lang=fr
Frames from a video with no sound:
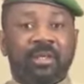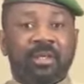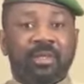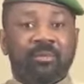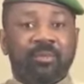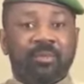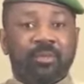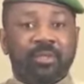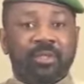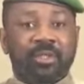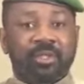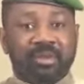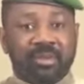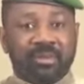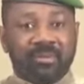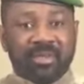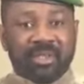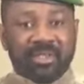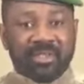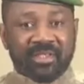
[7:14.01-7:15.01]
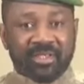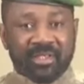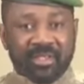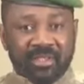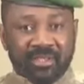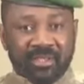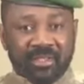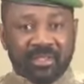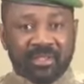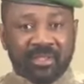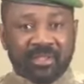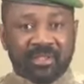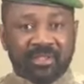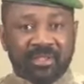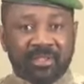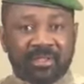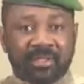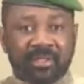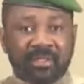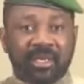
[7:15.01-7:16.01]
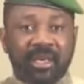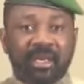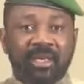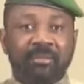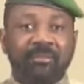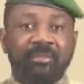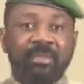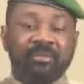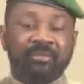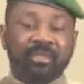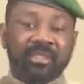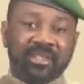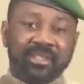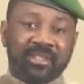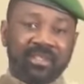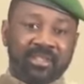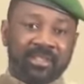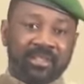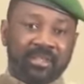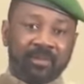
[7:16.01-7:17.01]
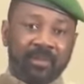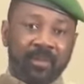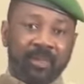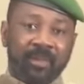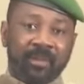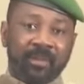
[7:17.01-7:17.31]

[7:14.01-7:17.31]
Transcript: en produits de première nécessité à un prix maîtrisé,